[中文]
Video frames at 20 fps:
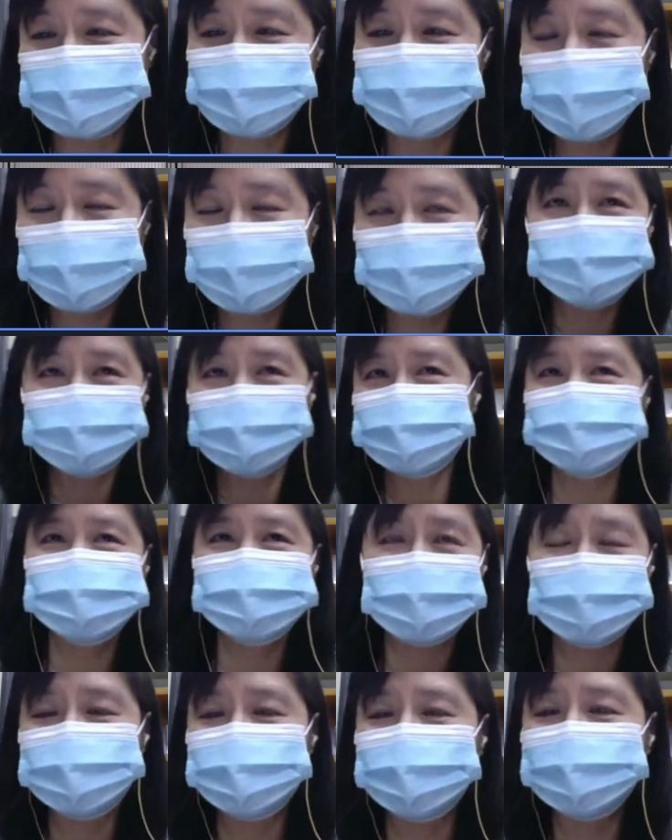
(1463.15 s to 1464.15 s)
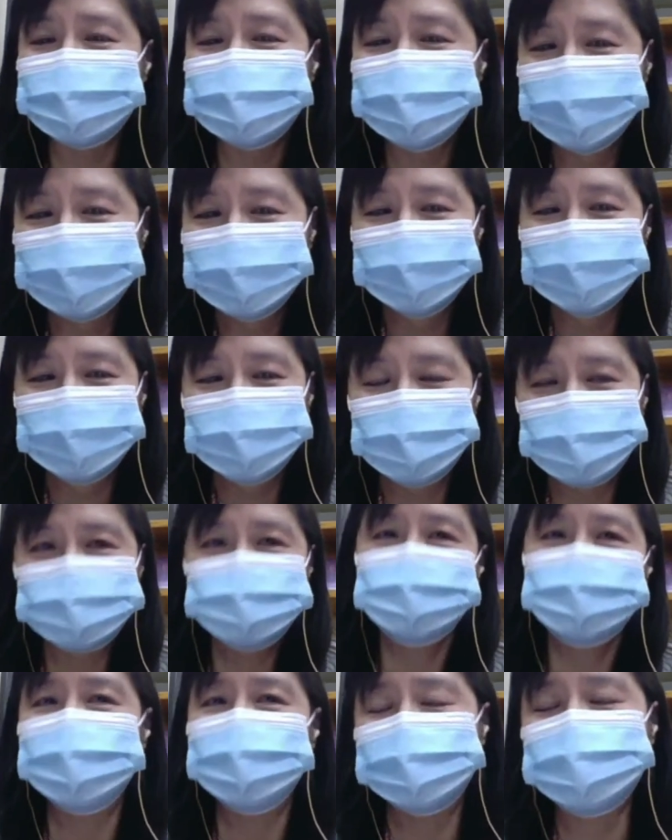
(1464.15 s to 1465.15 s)
如果他们都不参观，我
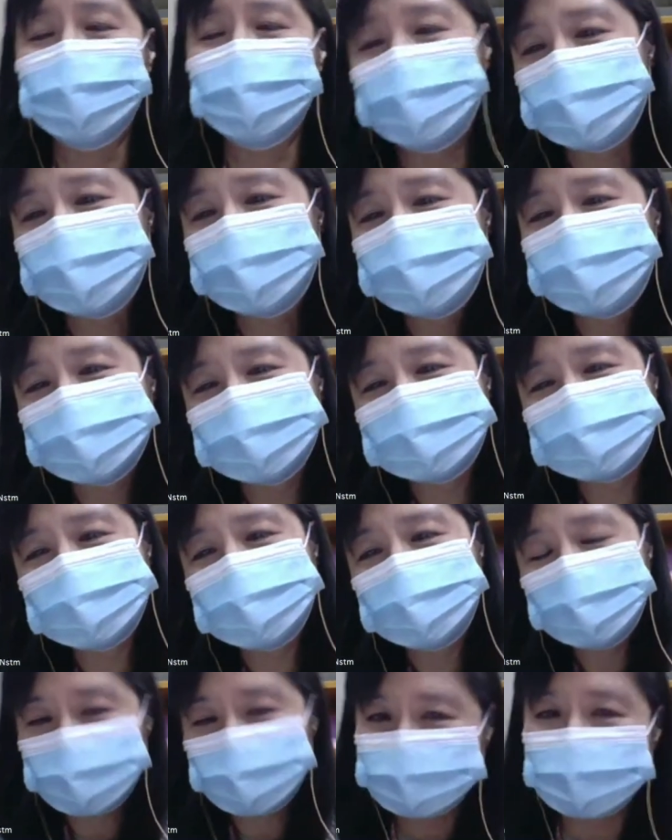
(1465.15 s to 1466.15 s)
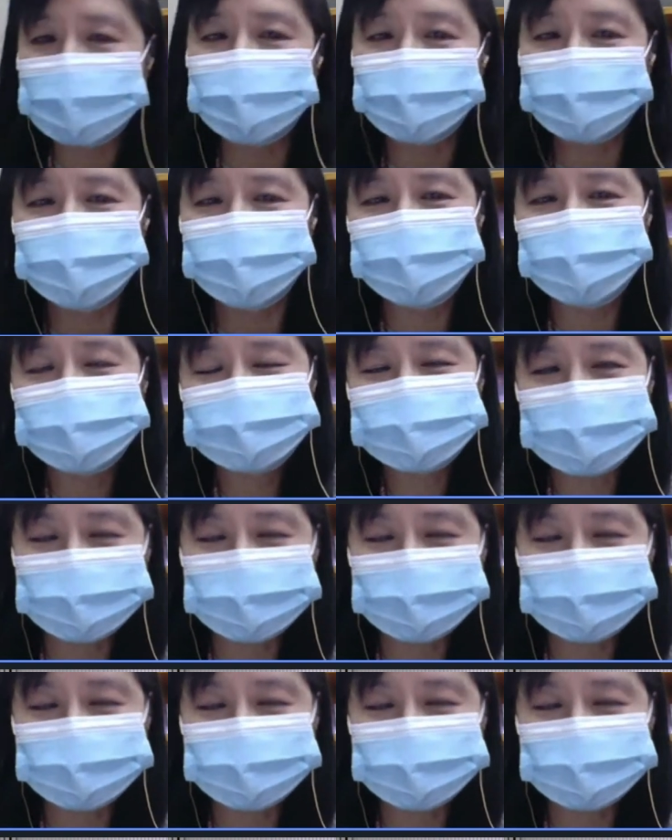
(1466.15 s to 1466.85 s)
就没投入了，你知道我逃了啊，